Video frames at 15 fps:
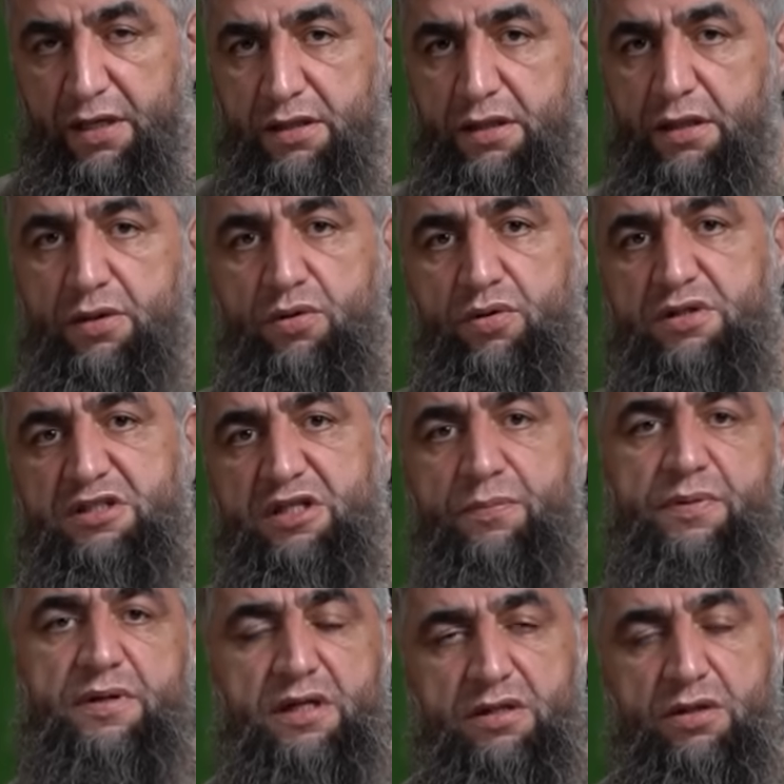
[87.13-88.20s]
До такой
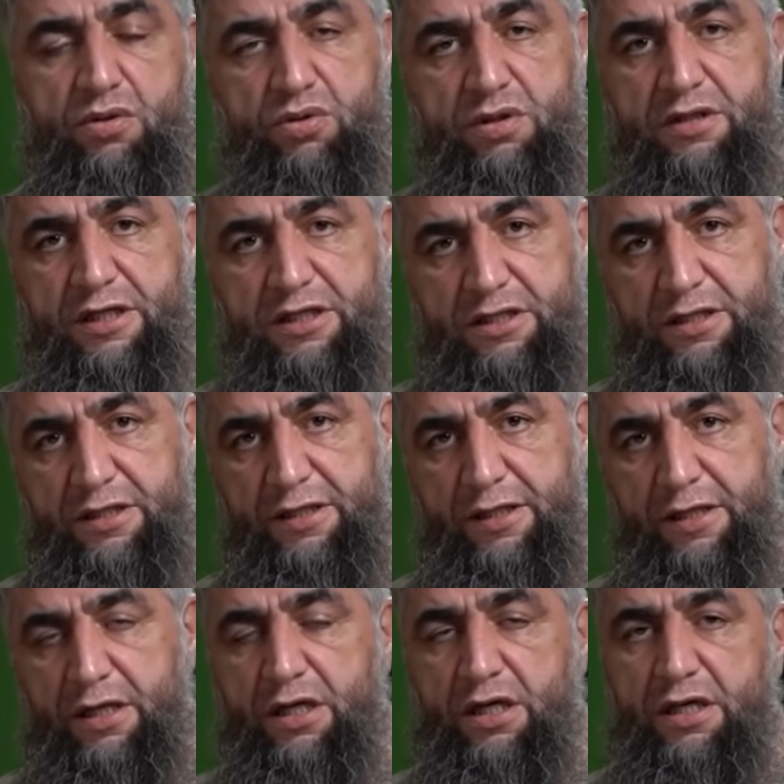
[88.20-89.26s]
степени эти люди
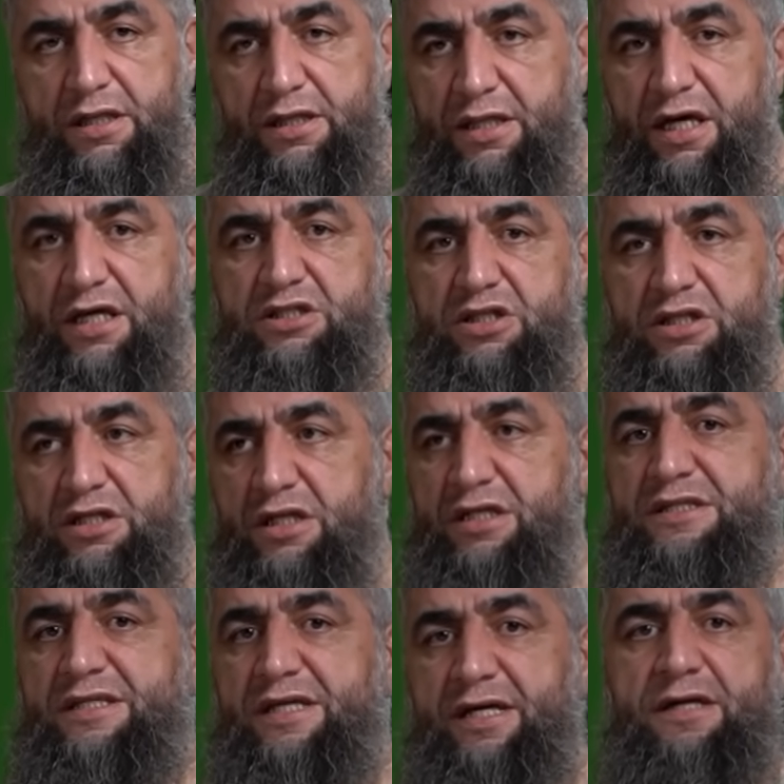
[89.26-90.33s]
дошли, даже
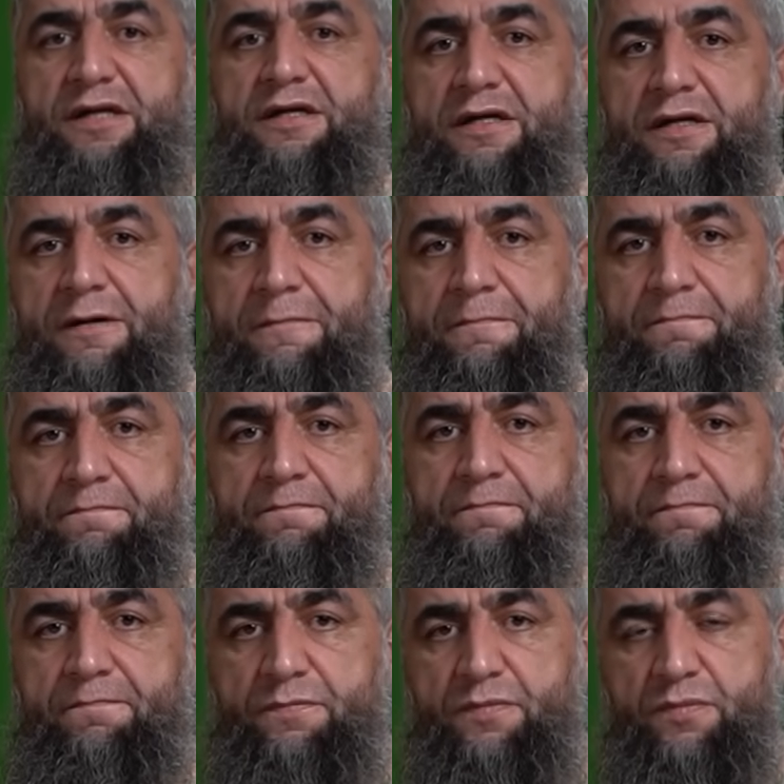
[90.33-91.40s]
нельзя
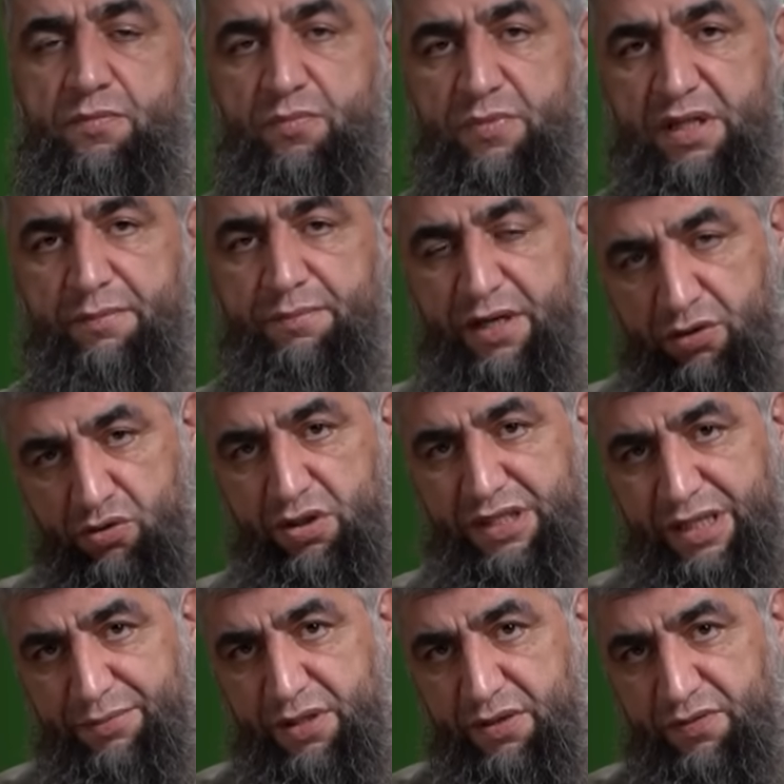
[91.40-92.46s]
мне бойкот
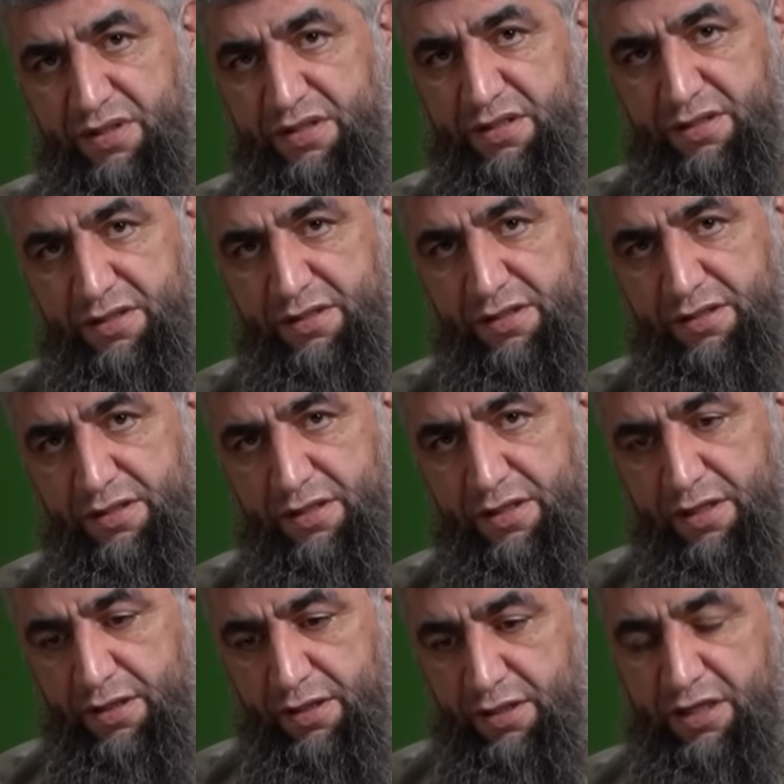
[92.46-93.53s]
объявить
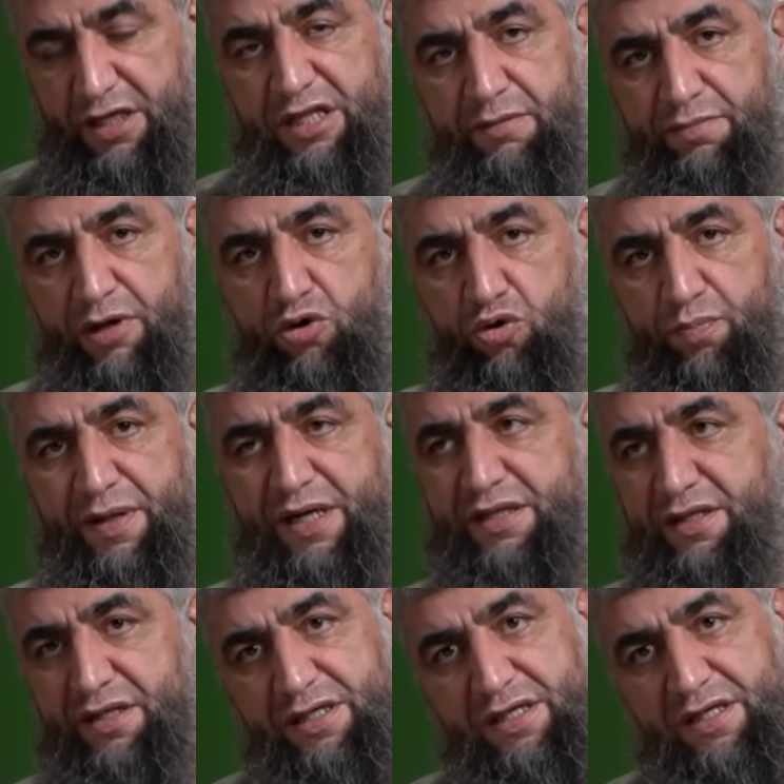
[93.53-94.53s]
и не покупать